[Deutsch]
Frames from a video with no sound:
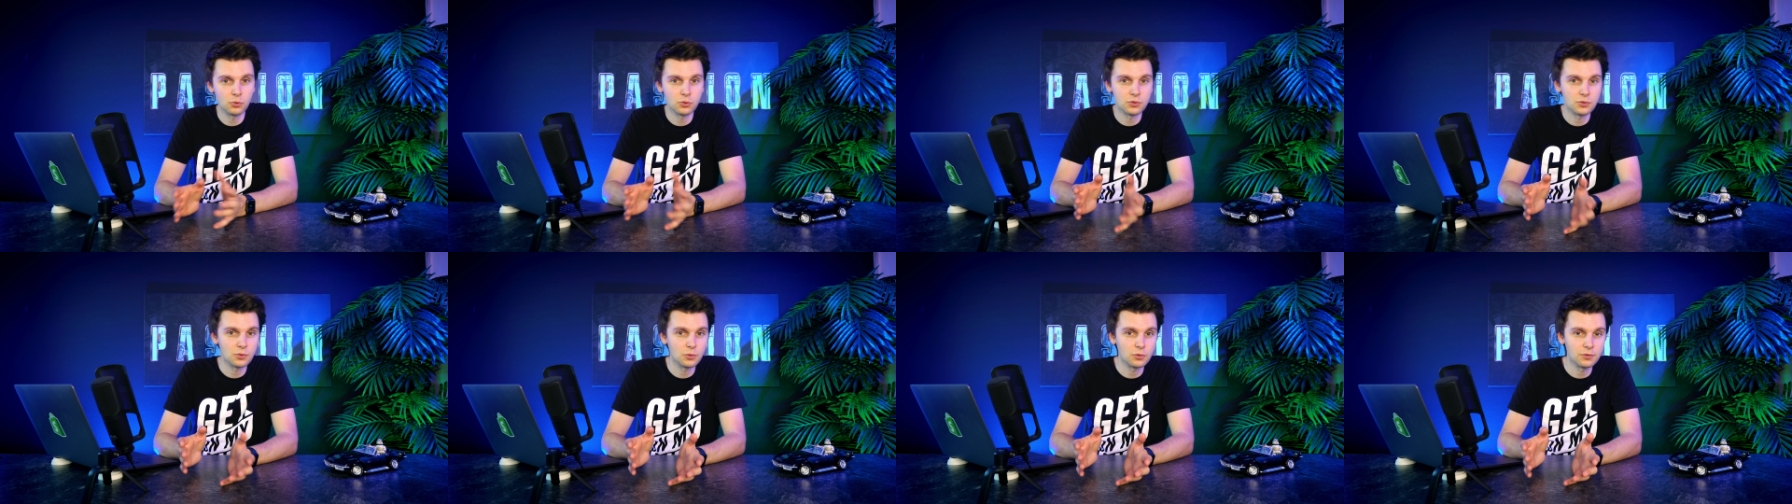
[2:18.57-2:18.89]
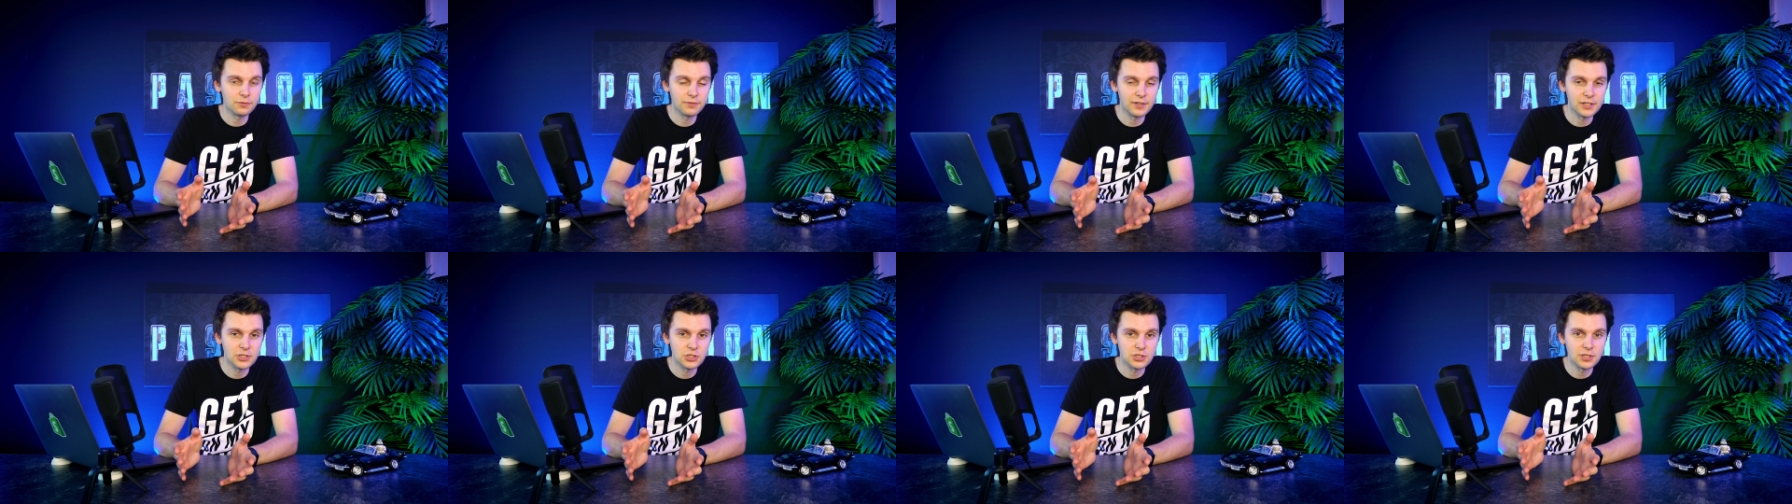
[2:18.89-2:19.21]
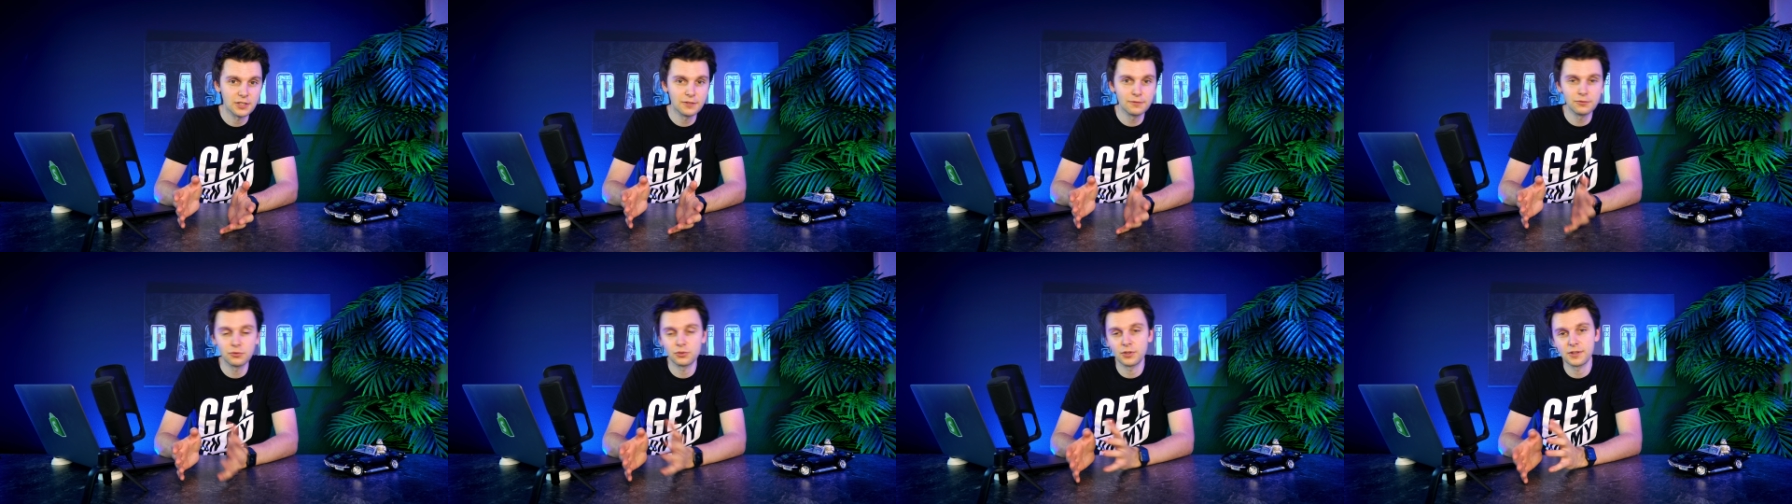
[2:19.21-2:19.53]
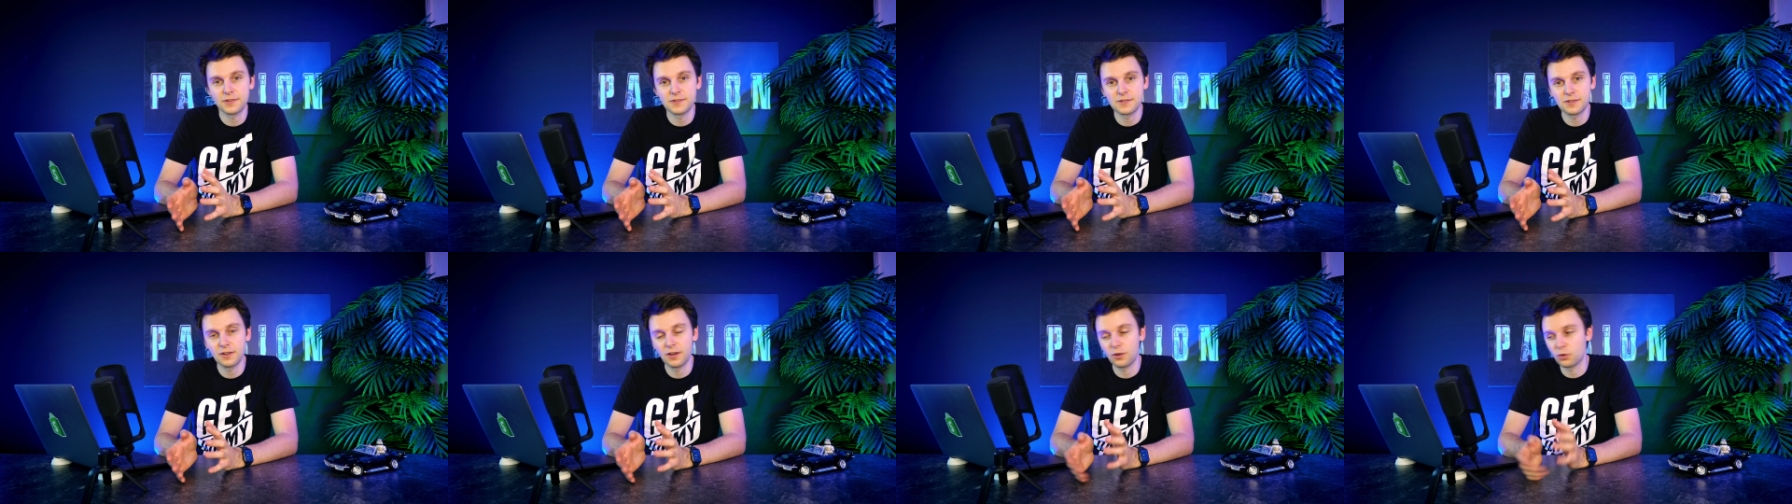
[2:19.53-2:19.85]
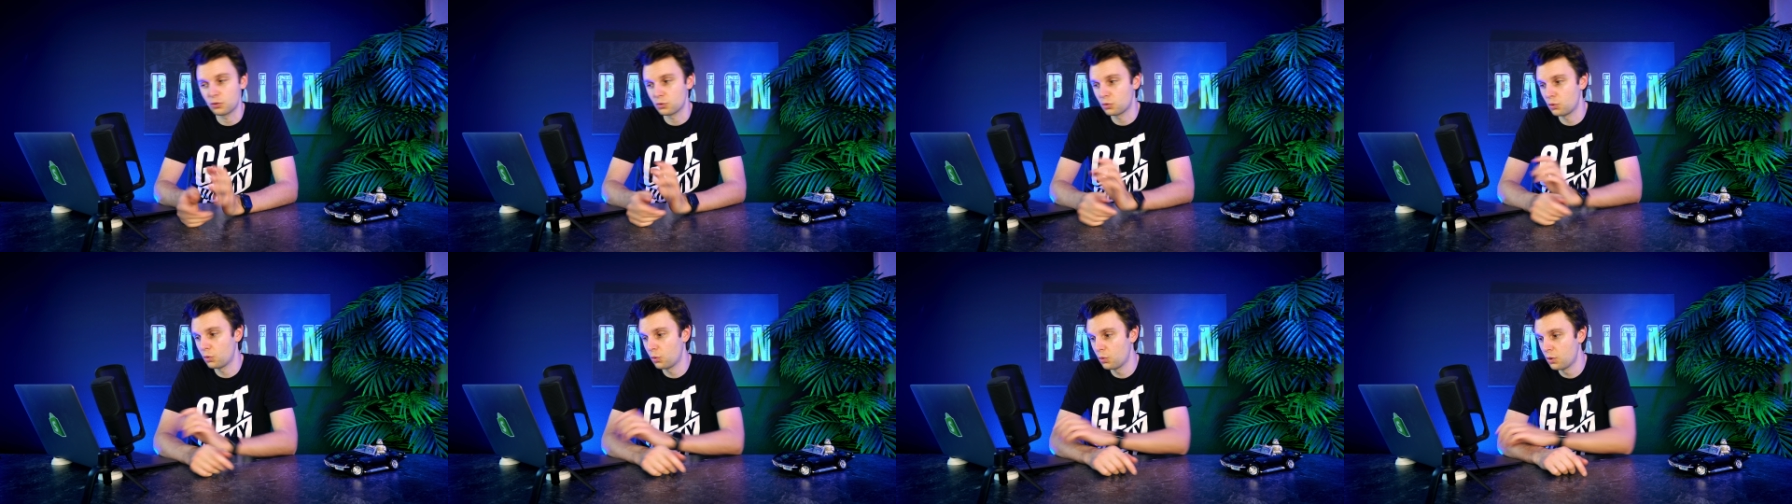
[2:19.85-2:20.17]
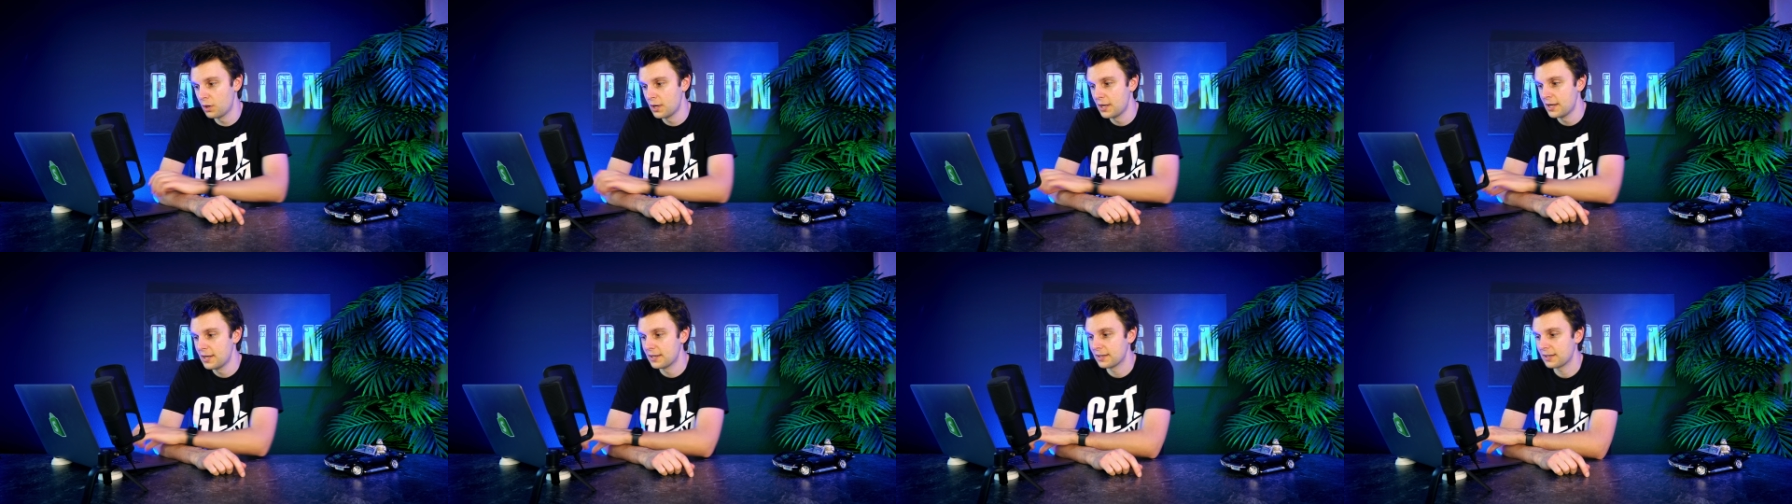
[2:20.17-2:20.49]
durch irgendwelche Influencer und Co.